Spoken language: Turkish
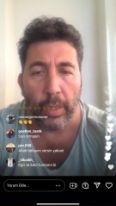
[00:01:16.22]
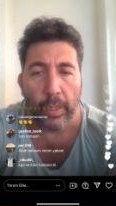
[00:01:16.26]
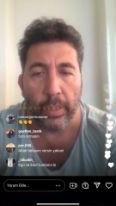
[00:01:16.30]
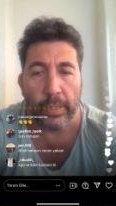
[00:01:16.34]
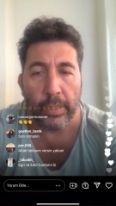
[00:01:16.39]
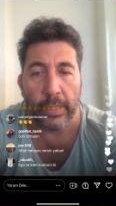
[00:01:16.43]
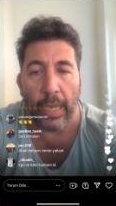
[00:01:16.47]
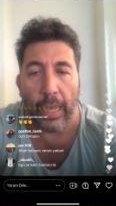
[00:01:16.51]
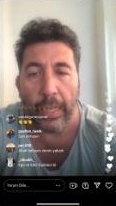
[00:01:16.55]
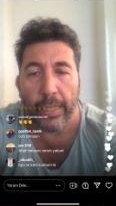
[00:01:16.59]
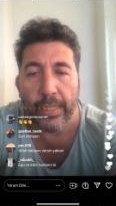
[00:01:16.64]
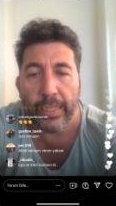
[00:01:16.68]

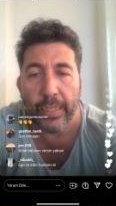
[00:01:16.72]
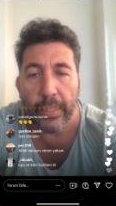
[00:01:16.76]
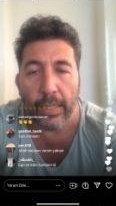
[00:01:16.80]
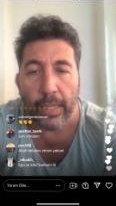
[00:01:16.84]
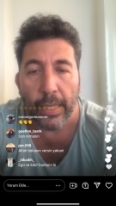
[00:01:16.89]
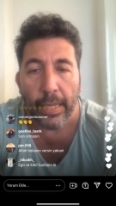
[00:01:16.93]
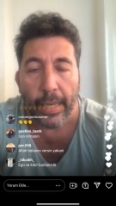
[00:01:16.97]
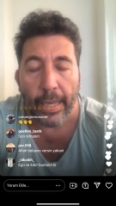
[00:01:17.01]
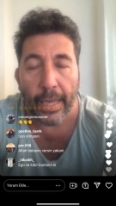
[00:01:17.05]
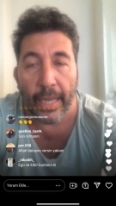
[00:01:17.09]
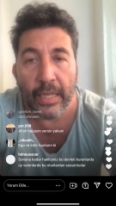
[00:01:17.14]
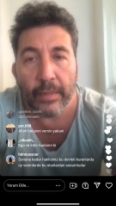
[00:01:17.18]
Yani
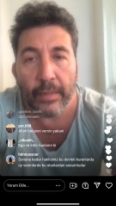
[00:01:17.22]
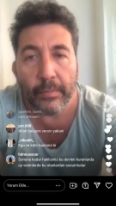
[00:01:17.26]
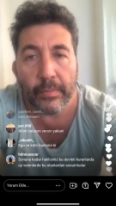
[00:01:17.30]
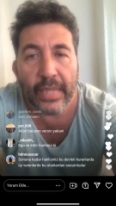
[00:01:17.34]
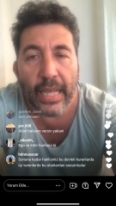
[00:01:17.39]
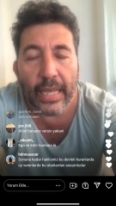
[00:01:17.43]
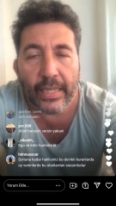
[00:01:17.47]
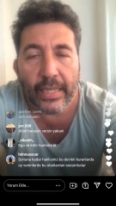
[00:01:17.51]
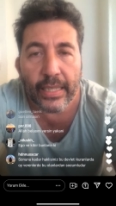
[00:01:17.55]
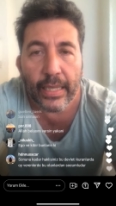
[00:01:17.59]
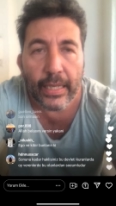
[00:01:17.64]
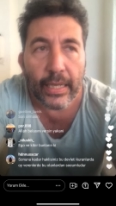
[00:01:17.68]

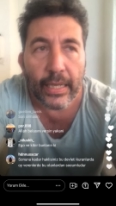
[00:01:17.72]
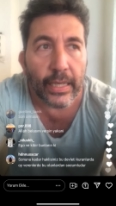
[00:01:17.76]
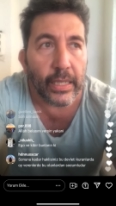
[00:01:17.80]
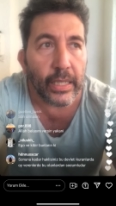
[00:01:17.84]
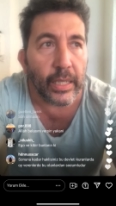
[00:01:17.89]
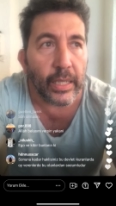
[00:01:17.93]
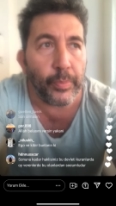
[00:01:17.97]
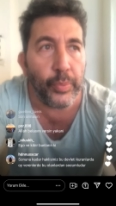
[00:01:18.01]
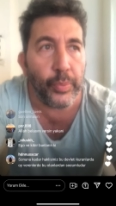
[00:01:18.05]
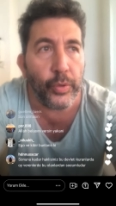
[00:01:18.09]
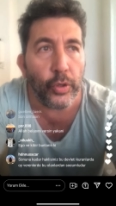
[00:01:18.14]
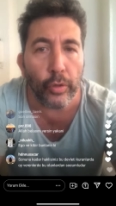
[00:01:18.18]
elimden geleni
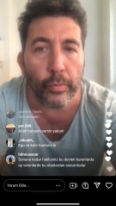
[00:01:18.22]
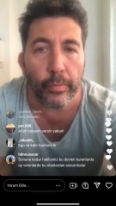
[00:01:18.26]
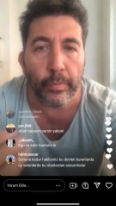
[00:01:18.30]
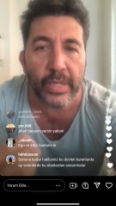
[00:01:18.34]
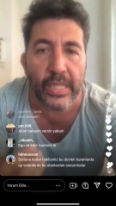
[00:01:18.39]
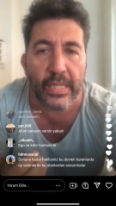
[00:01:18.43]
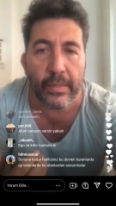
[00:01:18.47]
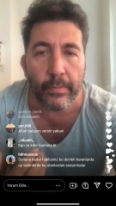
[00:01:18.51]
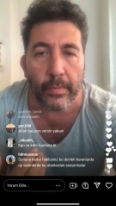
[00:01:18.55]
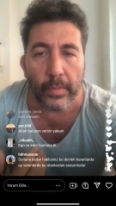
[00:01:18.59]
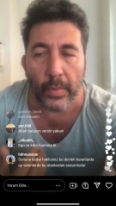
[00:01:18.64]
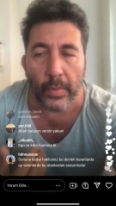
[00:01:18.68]
yapıyorum.
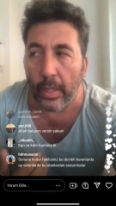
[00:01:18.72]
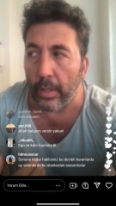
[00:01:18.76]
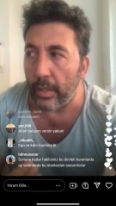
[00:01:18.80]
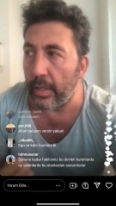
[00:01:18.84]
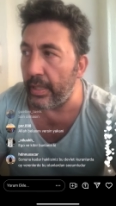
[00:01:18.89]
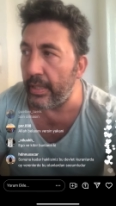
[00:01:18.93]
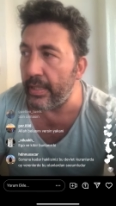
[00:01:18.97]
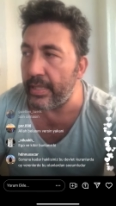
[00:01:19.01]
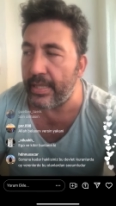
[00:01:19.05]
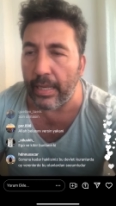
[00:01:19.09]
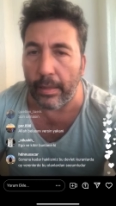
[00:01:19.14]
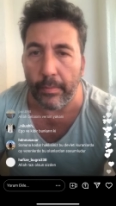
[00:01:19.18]
Bizim
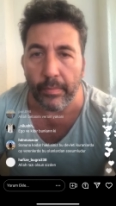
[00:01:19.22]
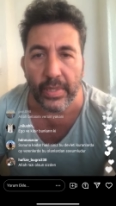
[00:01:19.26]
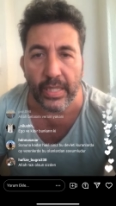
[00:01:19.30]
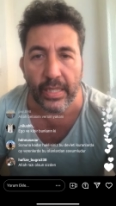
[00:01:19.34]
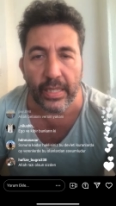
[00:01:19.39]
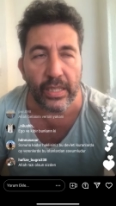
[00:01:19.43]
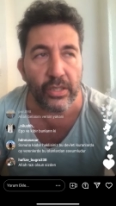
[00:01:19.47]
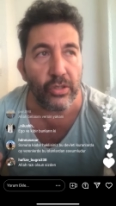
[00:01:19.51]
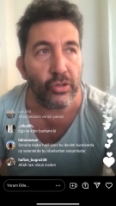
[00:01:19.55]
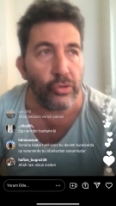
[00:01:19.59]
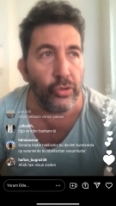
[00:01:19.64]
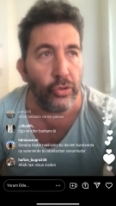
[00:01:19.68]
İnsan bize
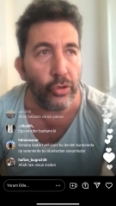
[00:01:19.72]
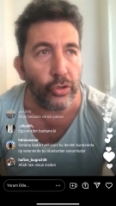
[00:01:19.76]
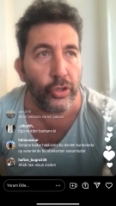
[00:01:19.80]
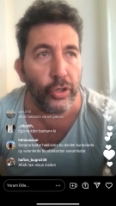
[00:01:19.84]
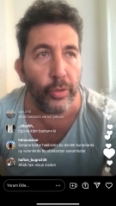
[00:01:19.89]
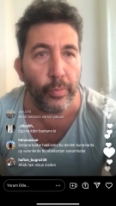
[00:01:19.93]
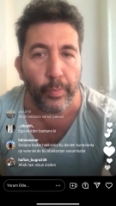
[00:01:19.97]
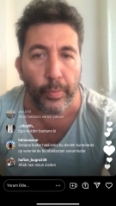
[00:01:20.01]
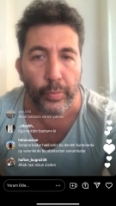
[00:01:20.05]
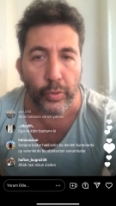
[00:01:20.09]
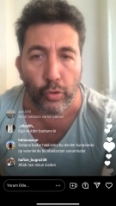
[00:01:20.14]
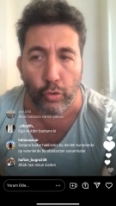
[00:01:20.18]
yazıyor diyor ki
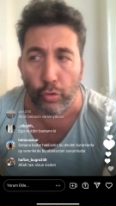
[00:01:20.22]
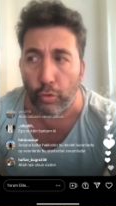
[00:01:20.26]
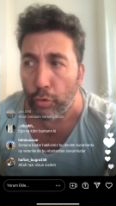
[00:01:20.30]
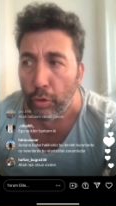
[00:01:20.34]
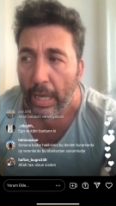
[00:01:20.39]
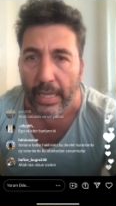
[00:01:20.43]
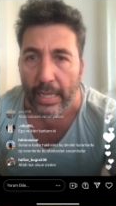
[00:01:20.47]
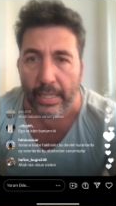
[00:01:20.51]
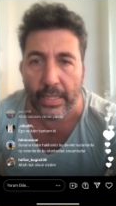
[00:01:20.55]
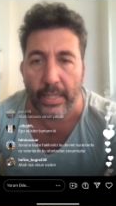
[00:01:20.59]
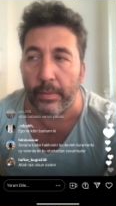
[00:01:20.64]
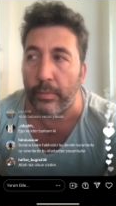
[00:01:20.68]
su
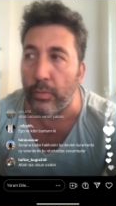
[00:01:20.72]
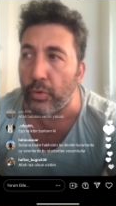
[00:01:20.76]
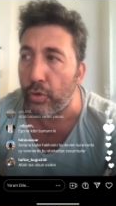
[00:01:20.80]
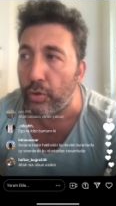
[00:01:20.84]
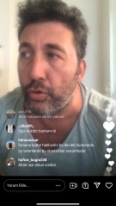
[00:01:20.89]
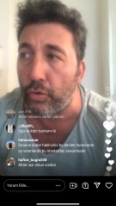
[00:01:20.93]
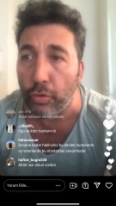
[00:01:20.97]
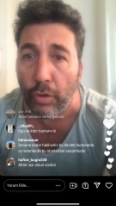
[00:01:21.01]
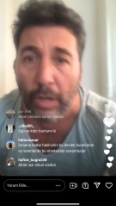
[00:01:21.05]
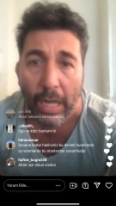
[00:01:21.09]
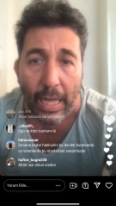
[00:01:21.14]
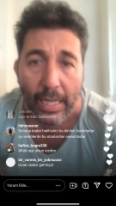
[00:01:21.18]
lazım,
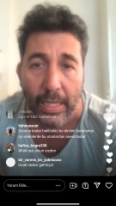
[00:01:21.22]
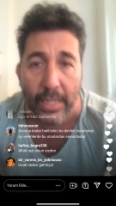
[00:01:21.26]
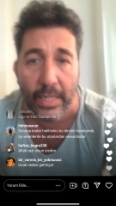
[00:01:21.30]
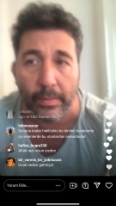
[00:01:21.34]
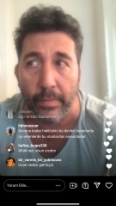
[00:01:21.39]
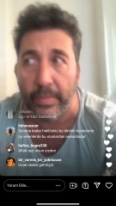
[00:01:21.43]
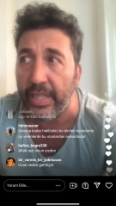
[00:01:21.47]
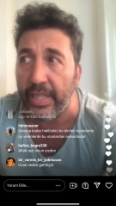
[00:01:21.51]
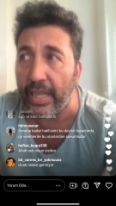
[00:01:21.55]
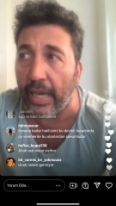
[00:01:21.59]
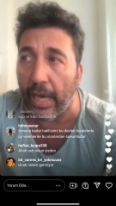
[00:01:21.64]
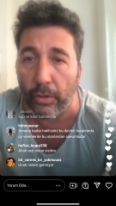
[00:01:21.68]
su
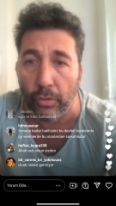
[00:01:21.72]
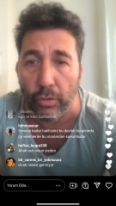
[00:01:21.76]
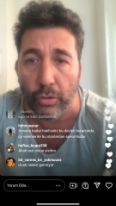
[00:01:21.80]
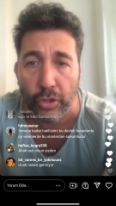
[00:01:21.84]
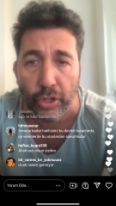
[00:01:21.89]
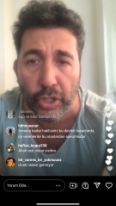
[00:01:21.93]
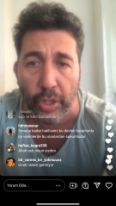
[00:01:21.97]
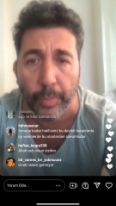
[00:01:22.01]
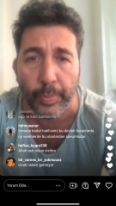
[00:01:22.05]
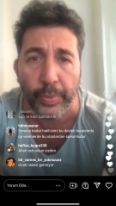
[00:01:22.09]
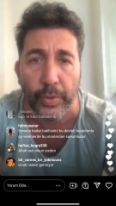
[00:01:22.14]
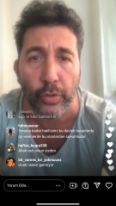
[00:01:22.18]
lazım diye
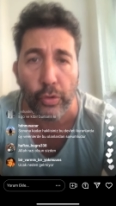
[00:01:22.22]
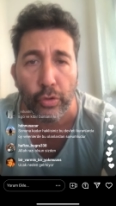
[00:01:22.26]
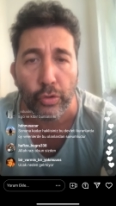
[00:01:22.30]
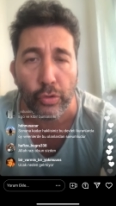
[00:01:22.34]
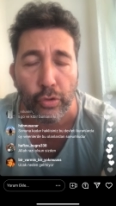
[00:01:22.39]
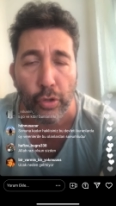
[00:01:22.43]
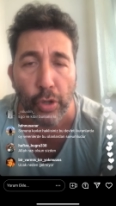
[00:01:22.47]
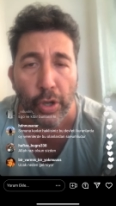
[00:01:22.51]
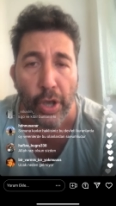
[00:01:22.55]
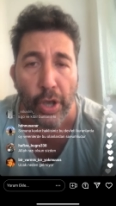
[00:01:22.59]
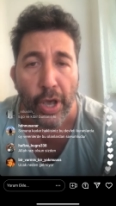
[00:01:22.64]
anons yapıyoruz.